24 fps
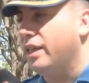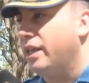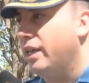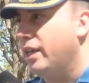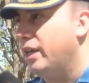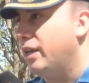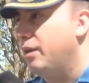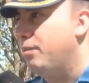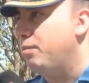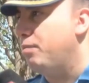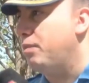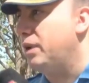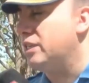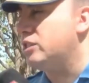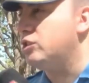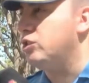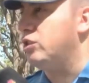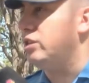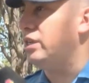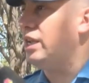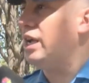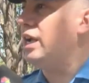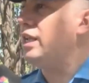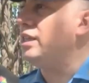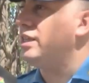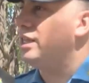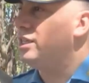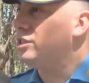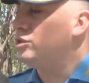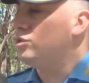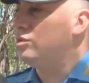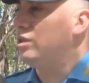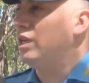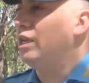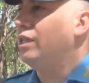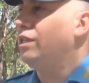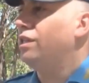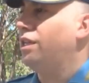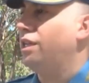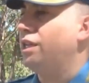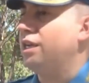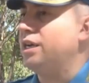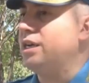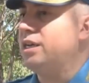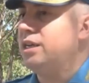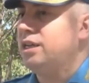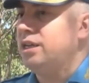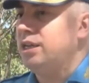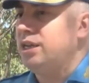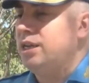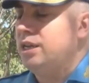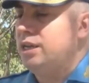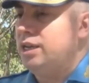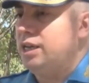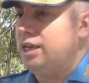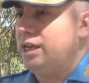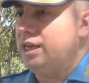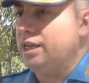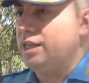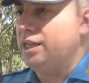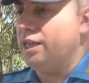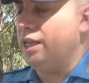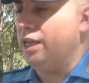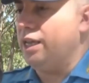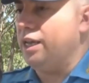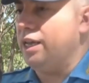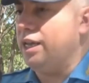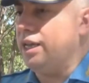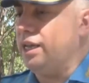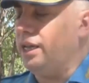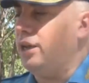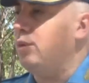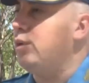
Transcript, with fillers: de personal, de ayudantía. Este, y